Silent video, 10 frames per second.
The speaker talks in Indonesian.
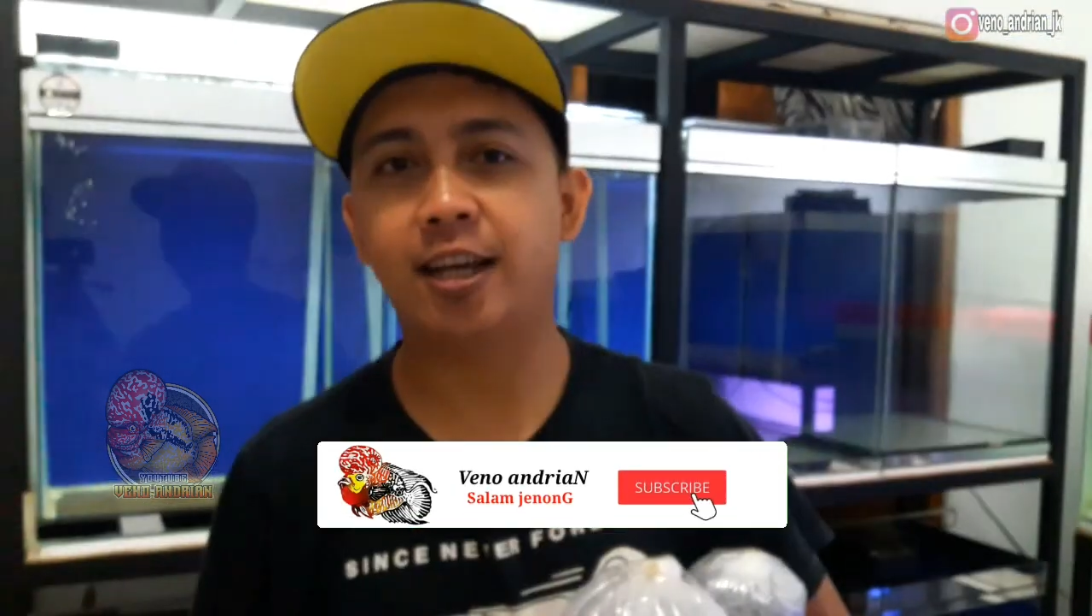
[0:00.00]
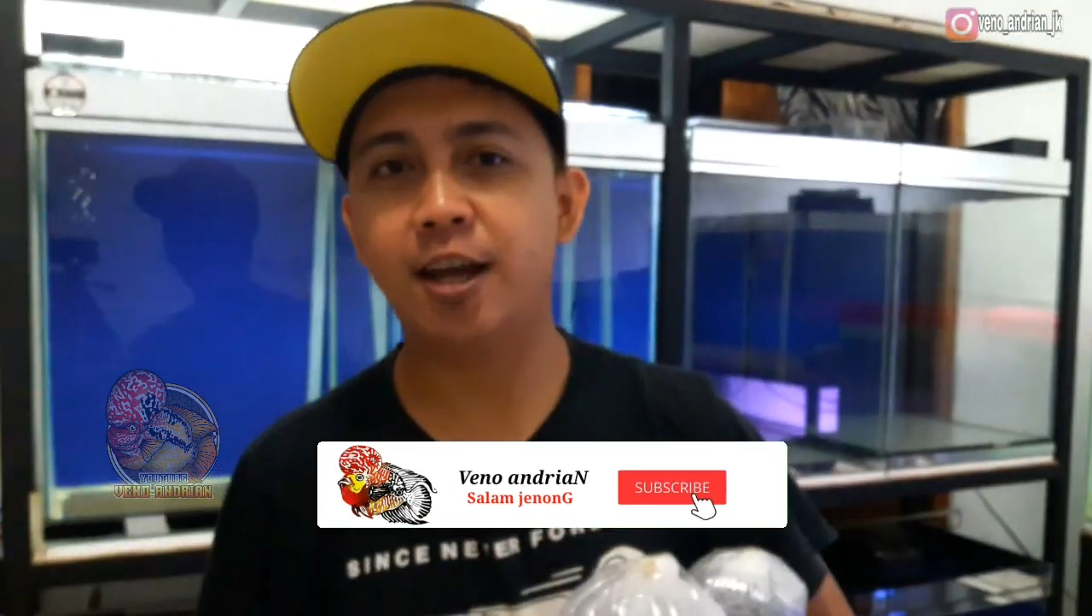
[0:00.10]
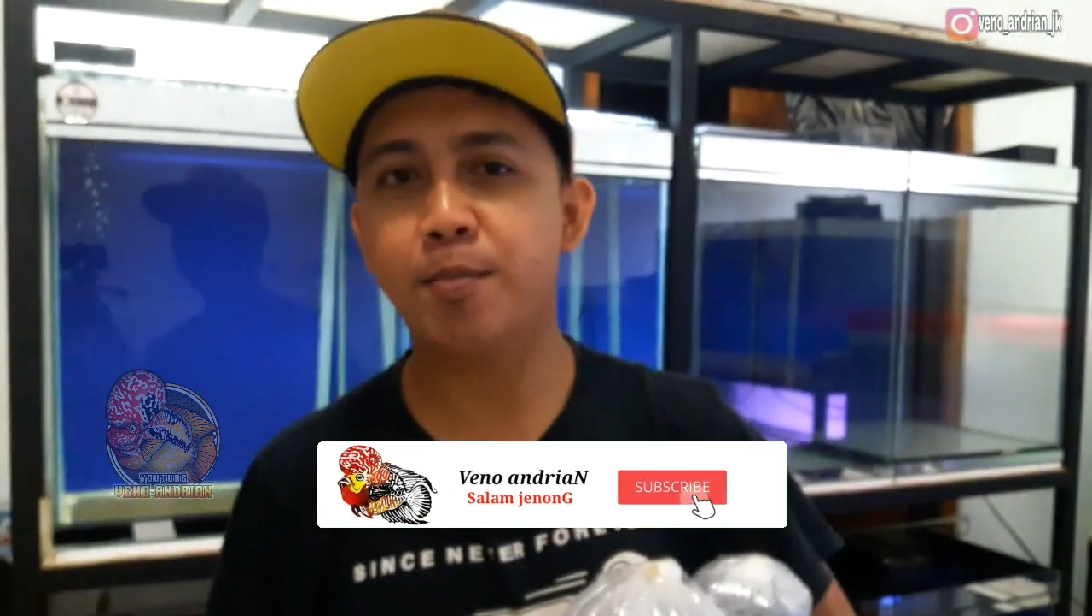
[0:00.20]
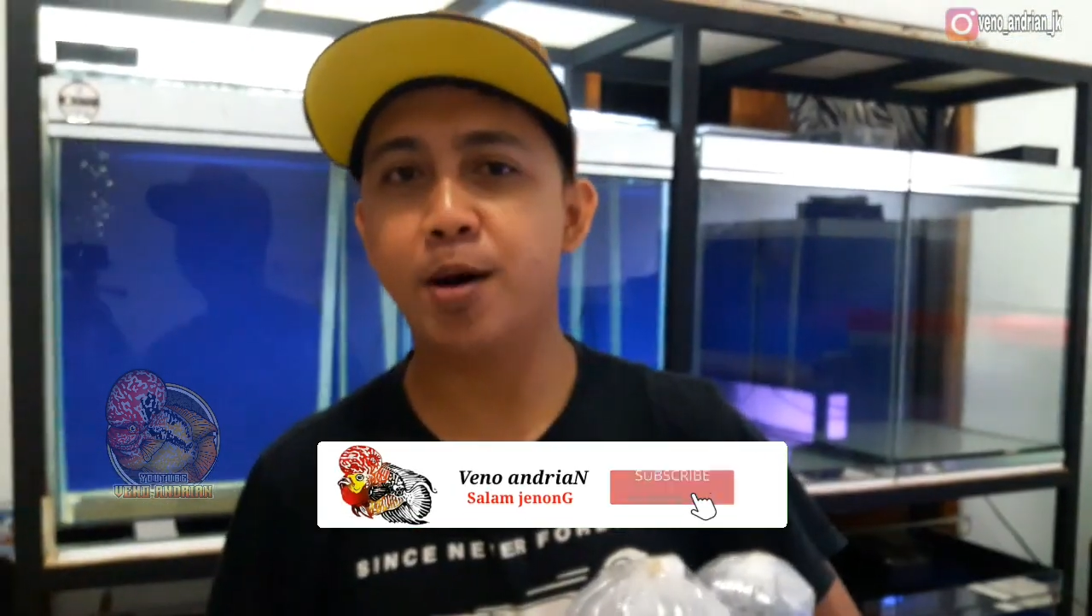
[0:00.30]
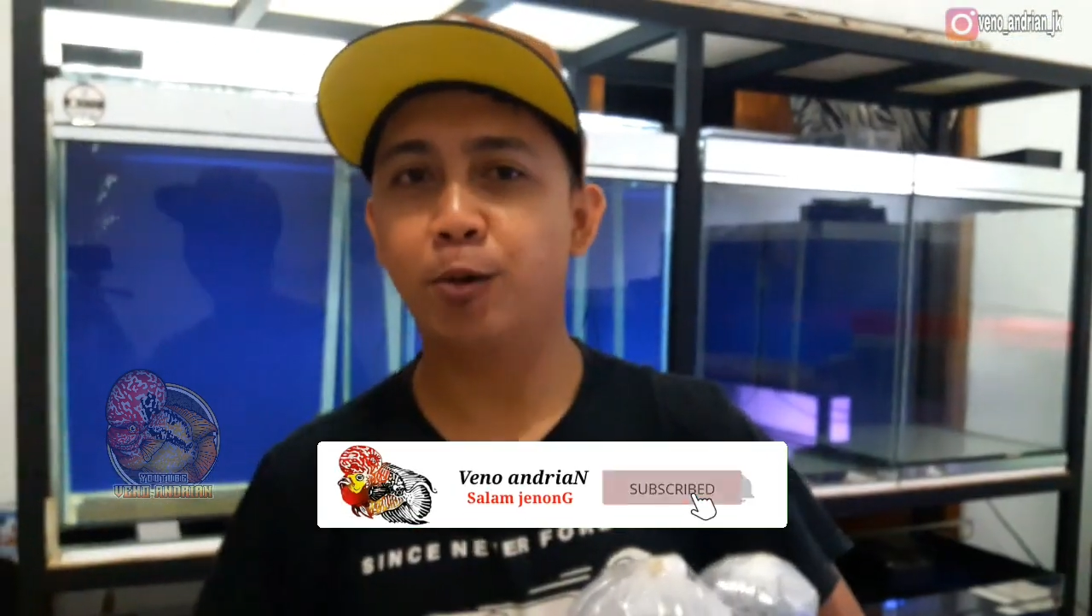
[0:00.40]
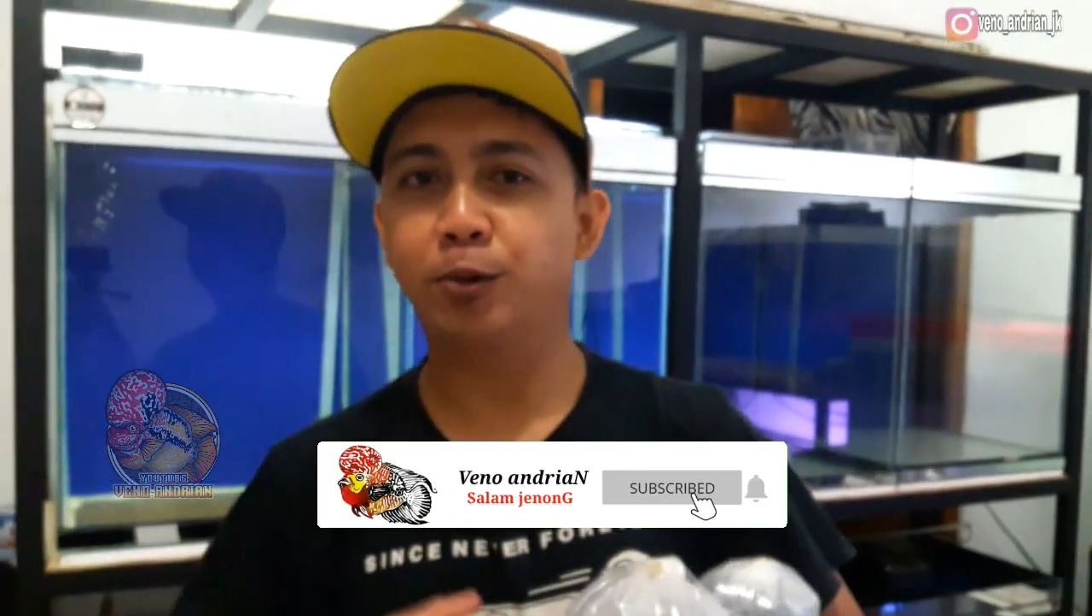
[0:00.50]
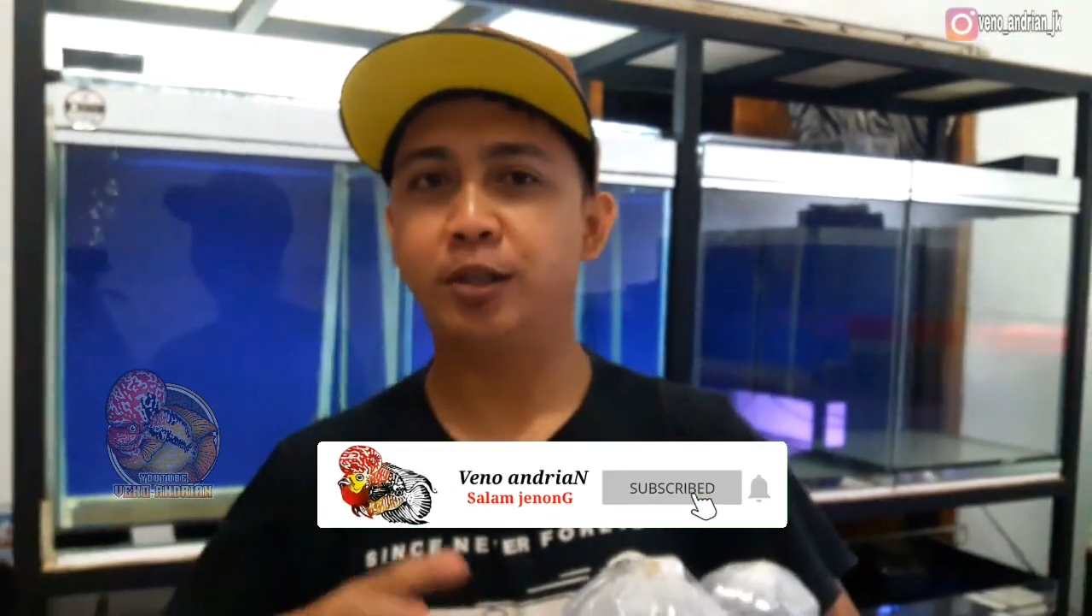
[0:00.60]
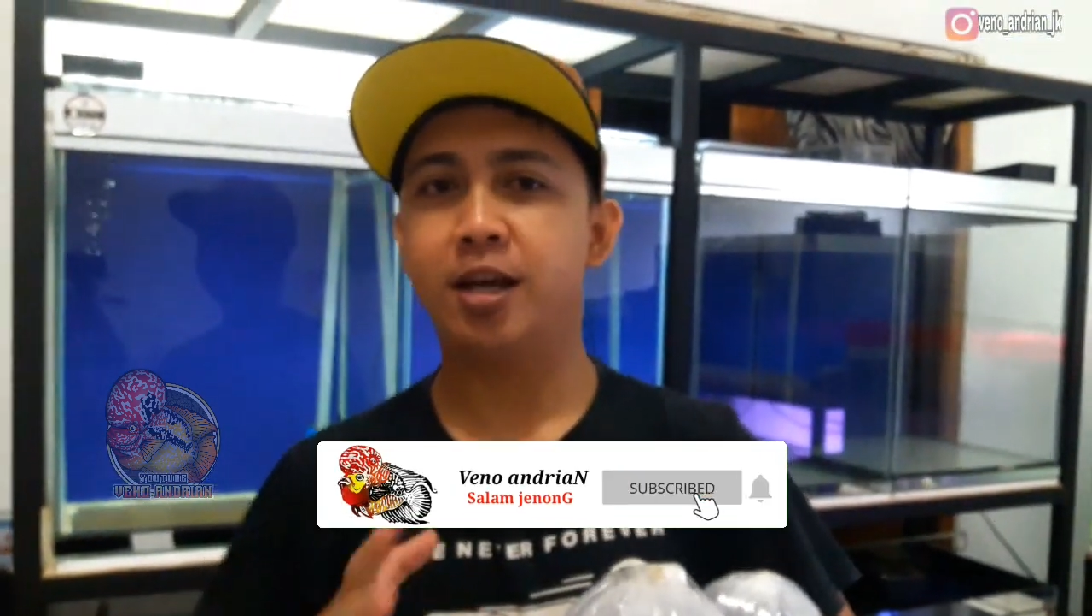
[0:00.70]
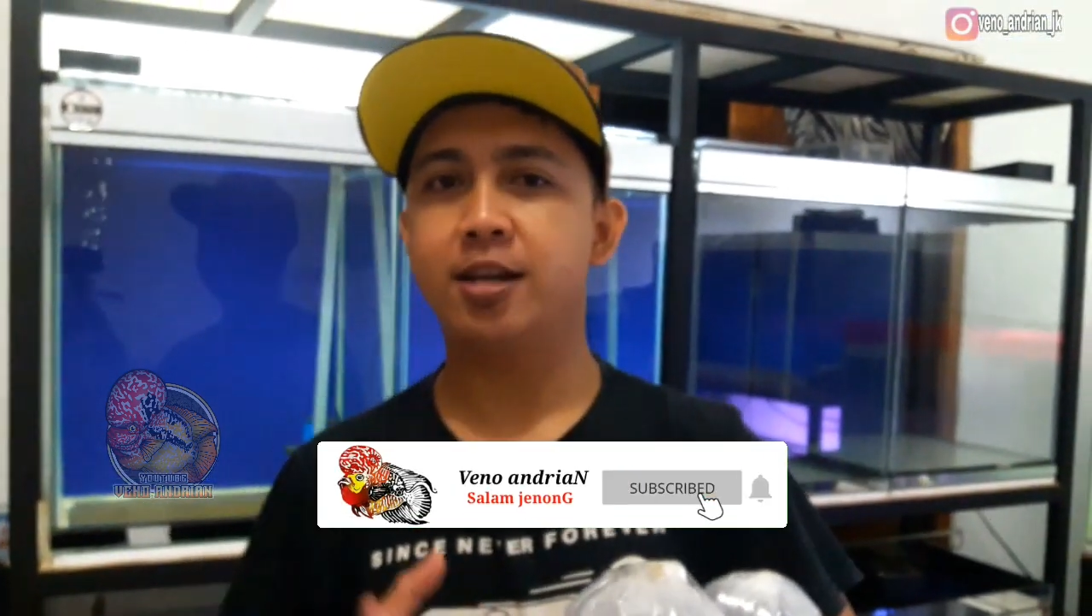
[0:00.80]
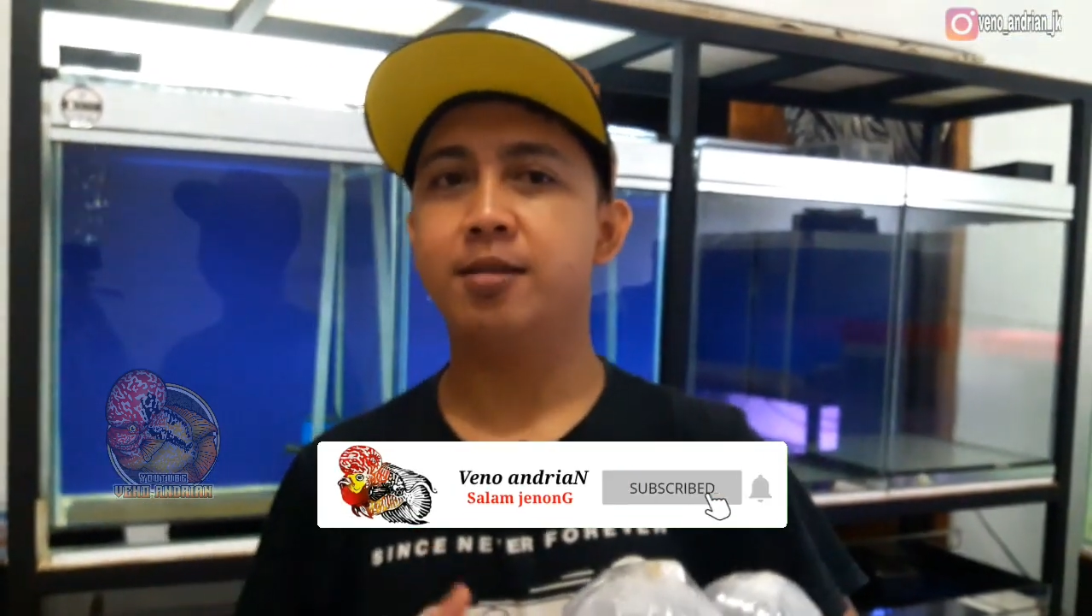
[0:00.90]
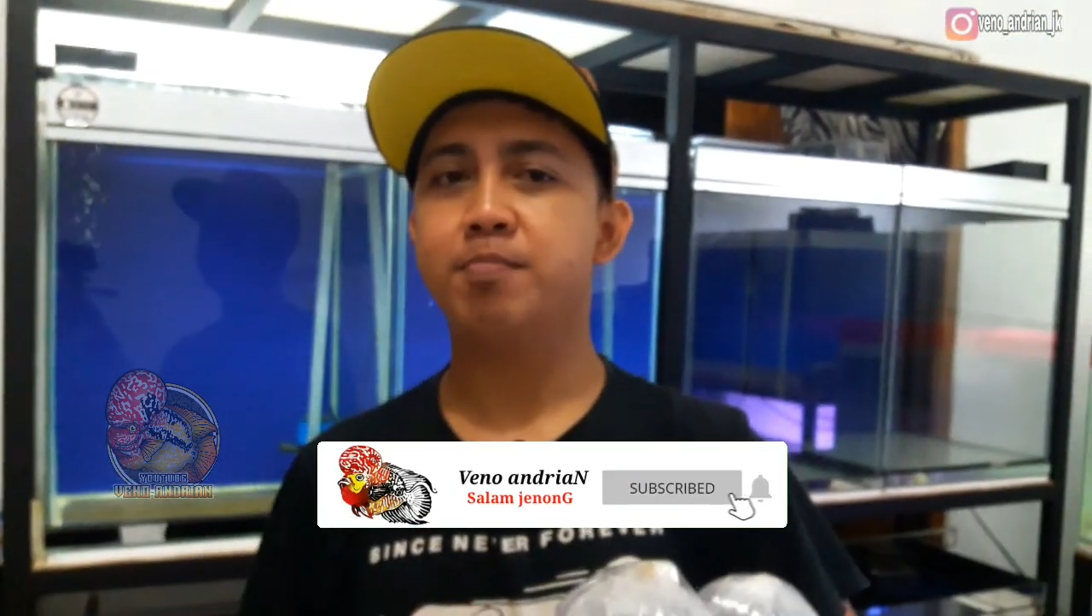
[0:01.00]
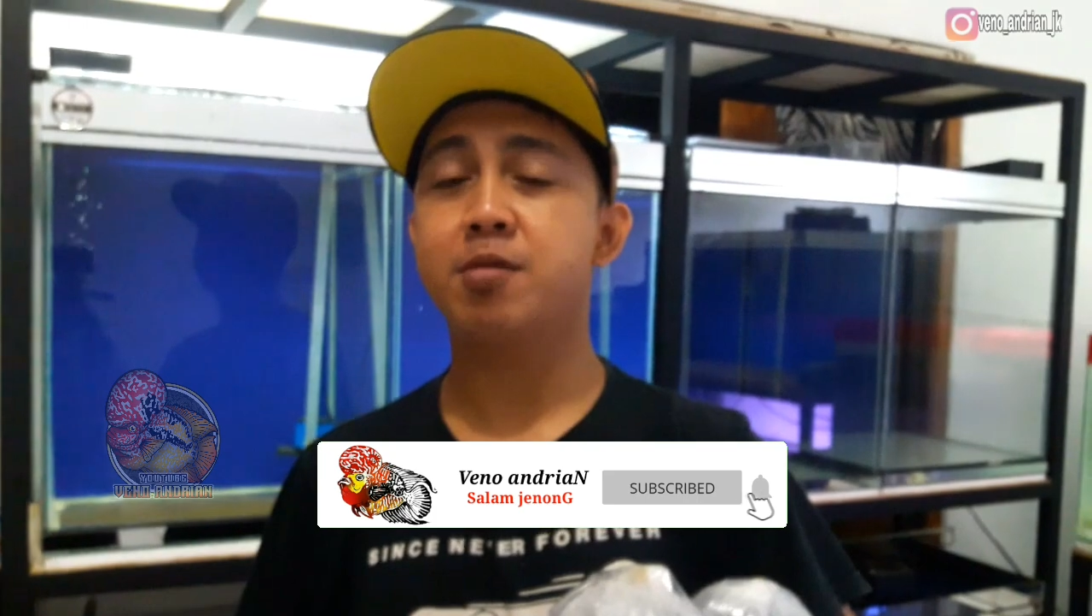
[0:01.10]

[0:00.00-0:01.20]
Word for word: Saya barusan